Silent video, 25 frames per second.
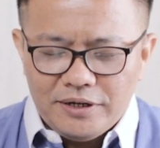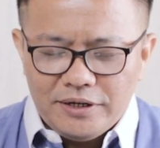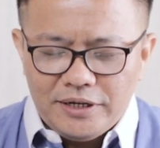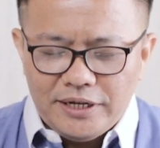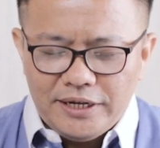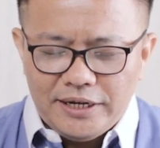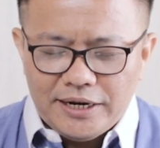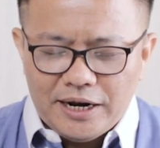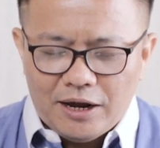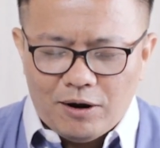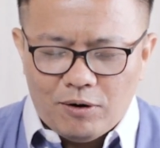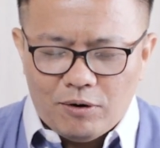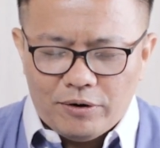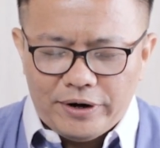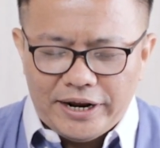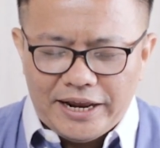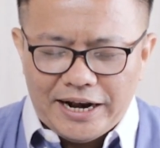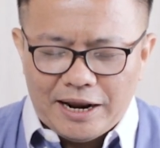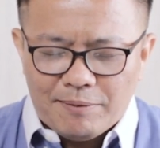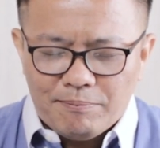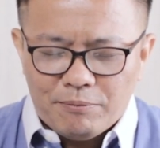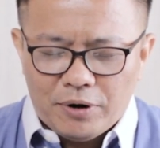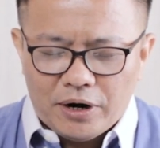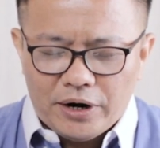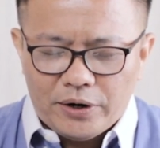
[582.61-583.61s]
ที่เราได้
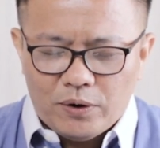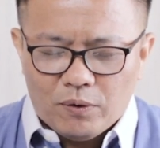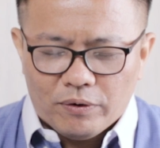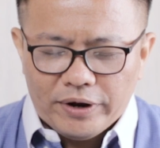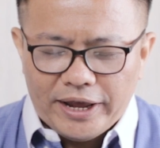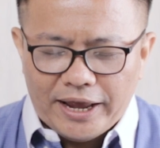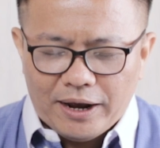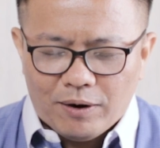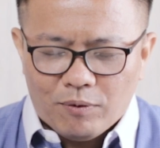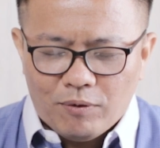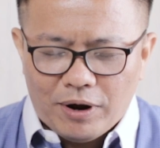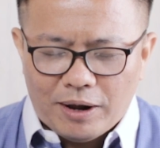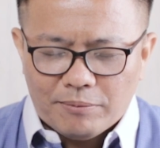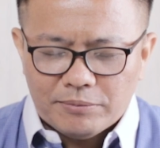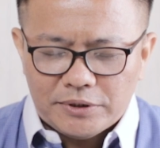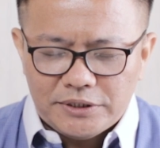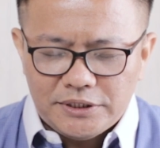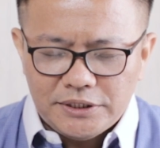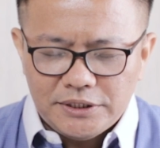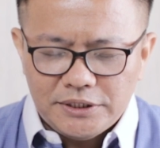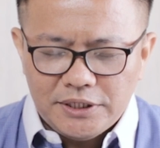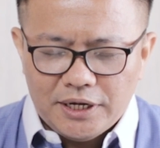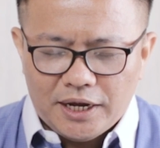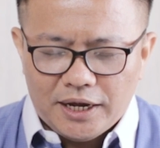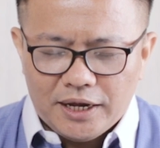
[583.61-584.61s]
รับมรดกแห่งความ
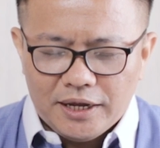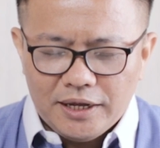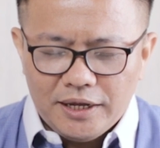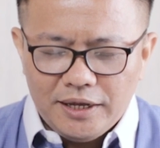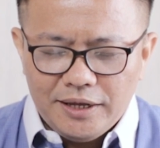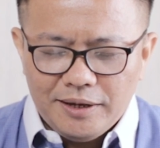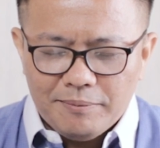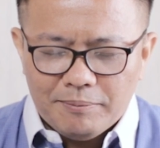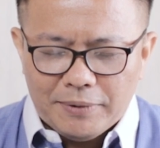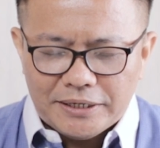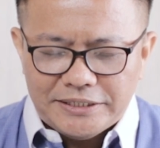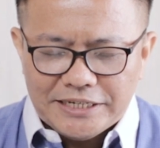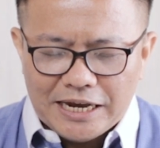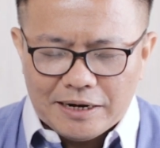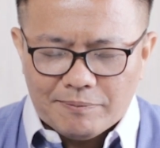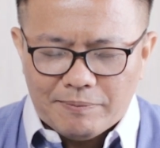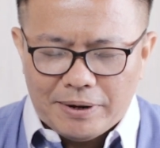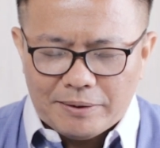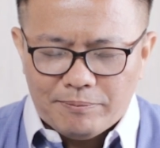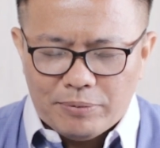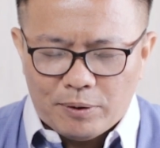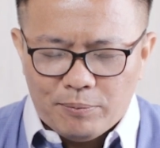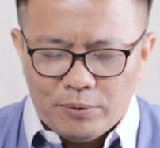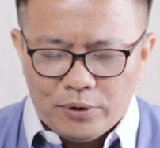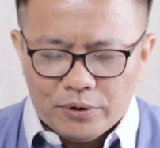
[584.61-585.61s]
เชื่อมาจากบ
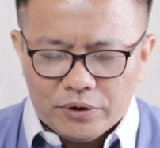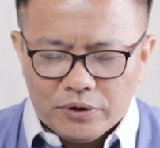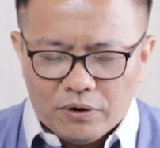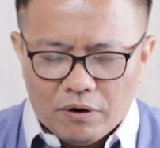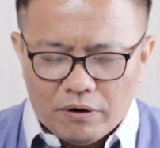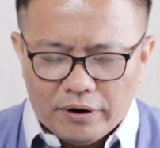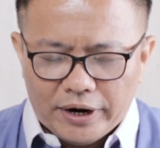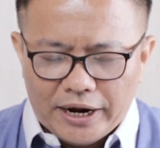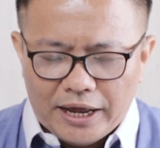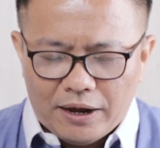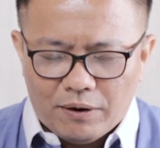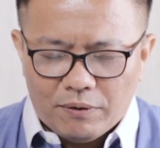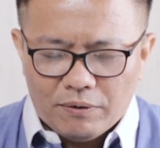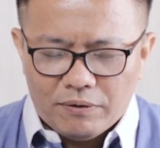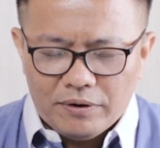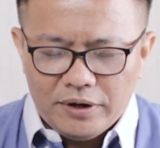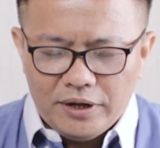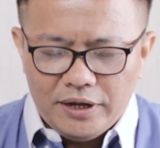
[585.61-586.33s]
รรพบุรุษของเรา